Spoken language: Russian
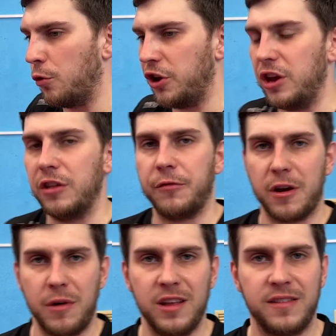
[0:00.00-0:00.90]
и
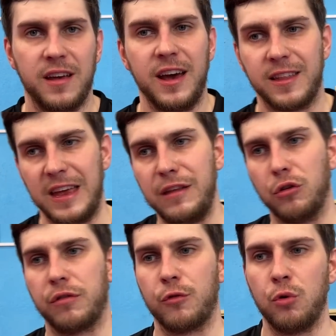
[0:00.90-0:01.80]
информация эта
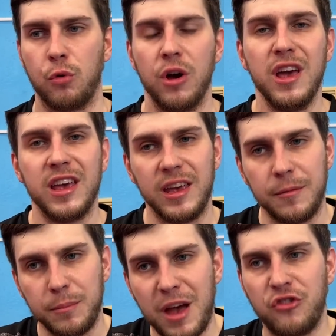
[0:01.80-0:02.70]
идет в руку, и
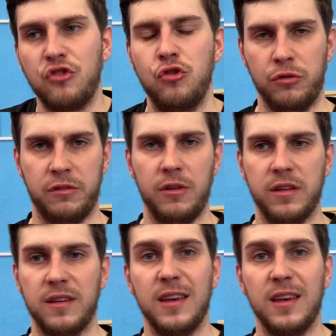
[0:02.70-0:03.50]
мяч чувствовался.